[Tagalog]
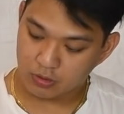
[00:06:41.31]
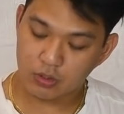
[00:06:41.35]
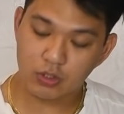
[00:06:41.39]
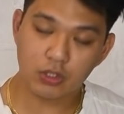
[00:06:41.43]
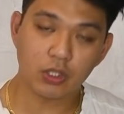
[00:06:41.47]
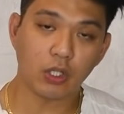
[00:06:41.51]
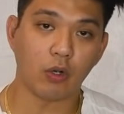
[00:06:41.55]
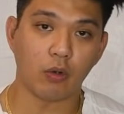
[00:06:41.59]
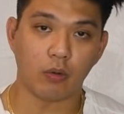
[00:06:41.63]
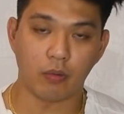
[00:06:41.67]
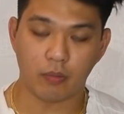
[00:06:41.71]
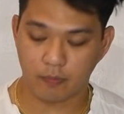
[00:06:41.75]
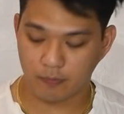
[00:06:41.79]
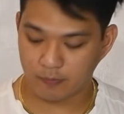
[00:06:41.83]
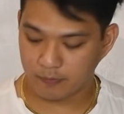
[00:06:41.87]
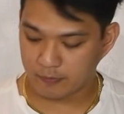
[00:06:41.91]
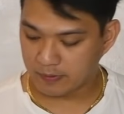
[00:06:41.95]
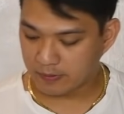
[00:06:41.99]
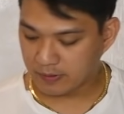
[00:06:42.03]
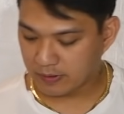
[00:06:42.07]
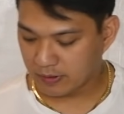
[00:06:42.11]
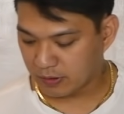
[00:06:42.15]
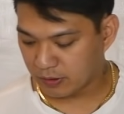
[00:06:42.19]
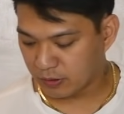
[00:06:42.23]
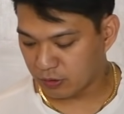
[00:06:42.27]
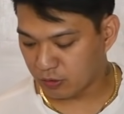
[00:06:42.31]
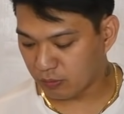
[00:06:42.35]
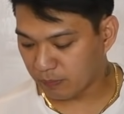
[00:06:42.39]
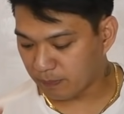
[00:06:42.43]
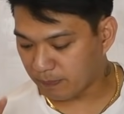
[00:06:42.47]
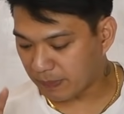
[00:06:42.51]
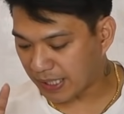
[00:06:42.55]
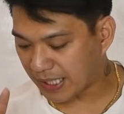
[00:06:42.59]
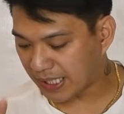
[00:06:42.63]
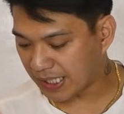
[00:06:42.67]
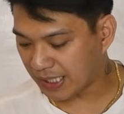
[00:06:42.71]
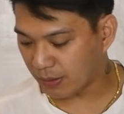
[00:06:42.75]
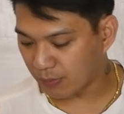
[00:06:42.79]
So, yung
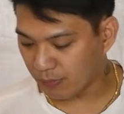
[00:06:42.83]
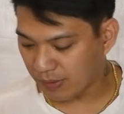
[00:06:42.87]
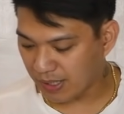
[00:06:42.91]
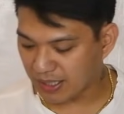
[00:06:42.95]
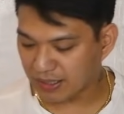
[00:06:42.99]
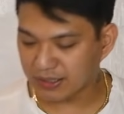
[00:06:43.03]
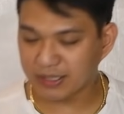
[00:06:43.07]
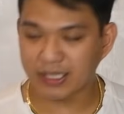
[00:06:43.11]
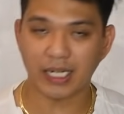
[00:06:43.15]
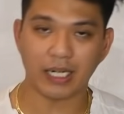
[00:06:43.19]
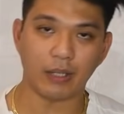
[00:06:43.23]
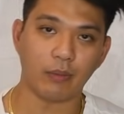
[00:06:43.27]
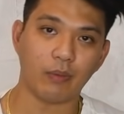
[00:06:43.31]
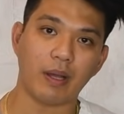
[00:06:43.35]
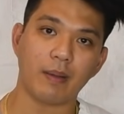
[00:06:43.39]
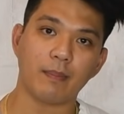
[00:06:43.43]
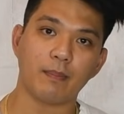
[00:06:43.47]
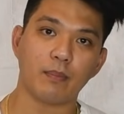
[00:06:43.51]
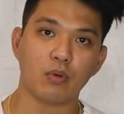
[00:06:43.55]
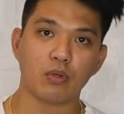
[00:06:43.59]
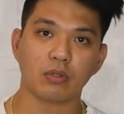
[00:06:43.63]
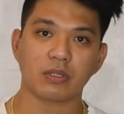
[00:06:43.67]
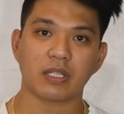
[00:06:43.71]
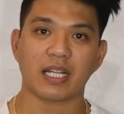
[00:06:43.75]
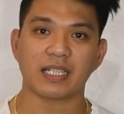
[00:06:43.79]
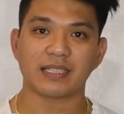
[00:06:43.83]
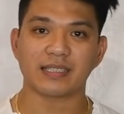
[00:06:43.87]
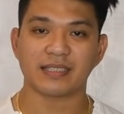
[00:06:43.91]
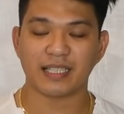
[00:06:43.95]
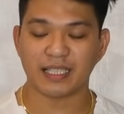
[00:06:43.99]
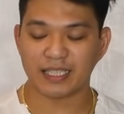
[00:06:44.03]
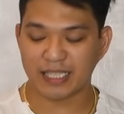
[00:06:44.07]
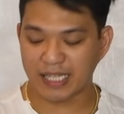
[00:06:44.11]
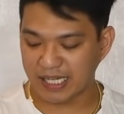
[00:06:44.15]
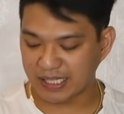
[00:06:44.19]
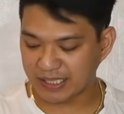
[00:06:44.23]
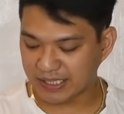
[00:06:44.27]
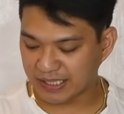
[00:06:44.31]
pangalawang dalawang butas
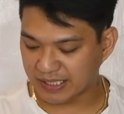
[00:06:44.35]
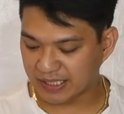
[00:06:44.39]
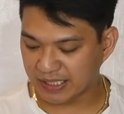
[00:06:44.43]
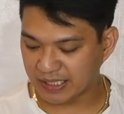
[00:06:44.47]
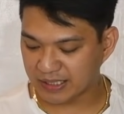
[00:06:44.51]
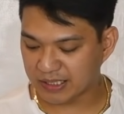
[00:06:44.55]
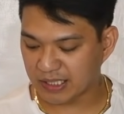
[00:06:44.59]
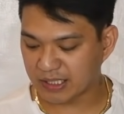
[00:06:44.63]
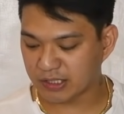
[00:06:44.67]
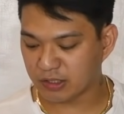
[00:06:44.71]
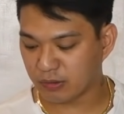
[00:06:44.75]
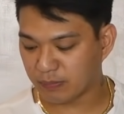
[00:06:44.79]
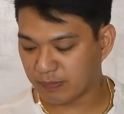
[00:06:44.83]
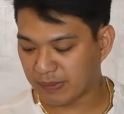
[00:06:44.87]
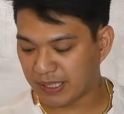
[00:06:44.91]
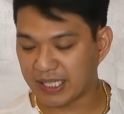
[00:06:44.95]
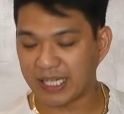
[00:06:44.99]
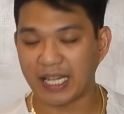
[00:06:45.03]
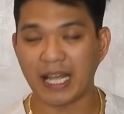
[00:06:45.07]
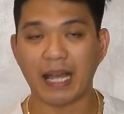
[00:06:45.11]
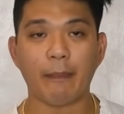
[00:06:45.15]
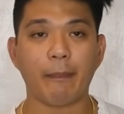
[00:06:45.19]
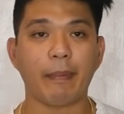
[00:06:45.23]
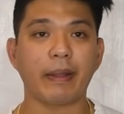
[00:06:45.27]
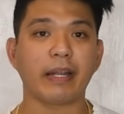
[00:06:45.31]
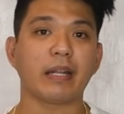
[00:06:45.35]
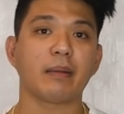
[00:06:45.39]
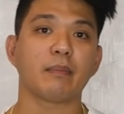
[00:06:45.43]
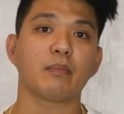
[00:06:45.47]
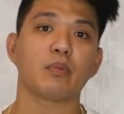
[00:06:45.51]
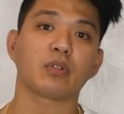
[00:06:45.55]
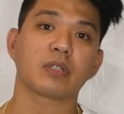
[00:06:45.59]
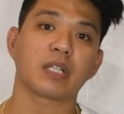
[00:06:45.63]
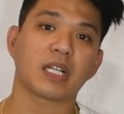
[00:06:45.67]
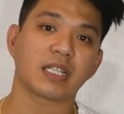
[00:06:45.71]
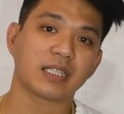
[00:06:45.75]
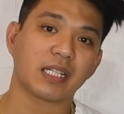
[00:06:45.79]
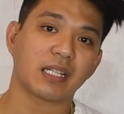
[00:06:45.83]
na nakikita nyo, bali apat na
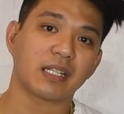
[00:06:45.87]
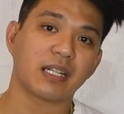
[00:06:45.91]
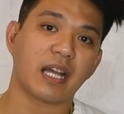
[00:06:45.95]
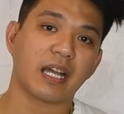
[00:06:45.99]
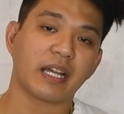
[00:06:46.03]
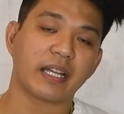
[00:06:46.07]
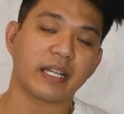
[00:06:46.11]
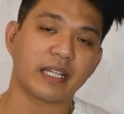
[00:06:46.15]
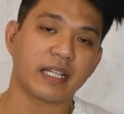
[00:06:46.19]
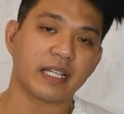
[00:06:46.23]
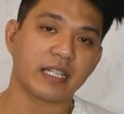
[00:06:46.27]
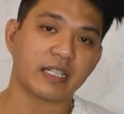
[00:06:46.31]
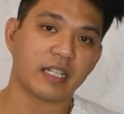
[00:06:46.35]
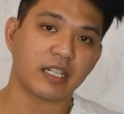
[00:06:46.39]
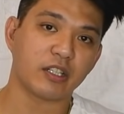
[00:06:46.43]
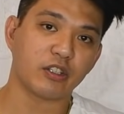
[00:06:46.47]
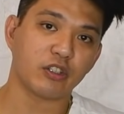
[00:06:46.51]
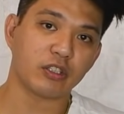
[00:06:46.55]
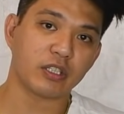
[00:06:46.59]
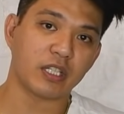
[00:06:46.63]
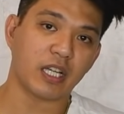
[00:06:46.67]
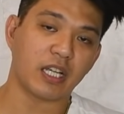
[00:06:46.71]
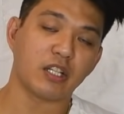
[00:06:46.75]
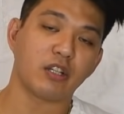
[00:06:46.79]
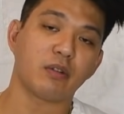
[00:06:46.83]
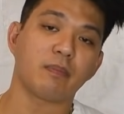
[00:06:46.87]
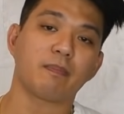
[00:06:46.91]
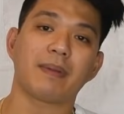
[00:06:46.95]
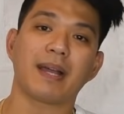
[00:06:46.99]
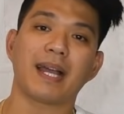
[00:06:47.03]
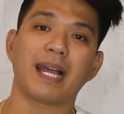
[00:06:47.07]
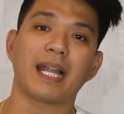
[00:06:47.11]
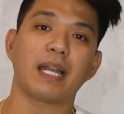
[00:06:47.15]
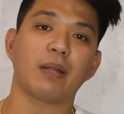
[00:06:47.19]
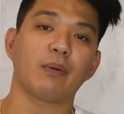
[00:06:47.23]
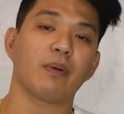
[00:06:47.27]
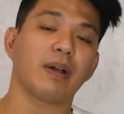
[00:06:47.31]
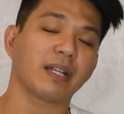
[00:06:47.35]
butas ang nakikita nyo dyan, yung
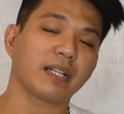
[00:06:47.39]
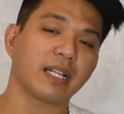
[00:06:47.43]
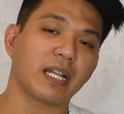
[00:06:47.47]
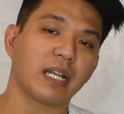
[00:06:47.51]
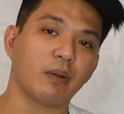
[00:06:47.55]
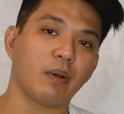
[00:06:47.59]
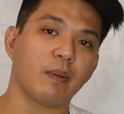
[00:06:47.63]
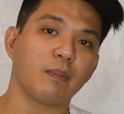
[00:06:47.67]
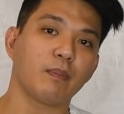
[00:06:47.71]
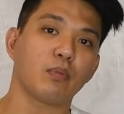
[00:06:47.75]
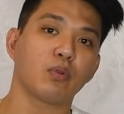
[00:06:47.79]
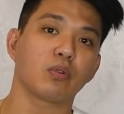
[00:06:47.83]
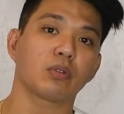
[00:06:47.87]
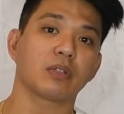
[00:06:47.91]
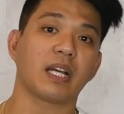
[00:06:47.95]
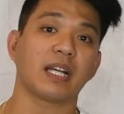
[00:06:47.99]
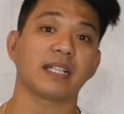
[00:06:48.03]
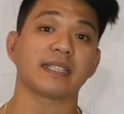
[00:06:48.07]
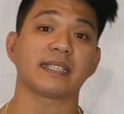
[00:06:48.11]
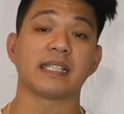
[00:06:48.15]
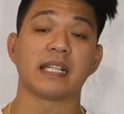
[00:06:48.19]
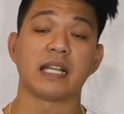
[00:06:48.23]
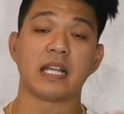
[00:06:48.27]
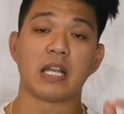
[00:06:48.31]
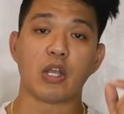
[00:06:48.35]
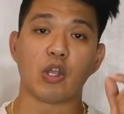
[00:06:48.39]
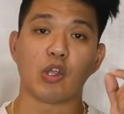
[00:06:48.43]
pangalawang dalawang butas,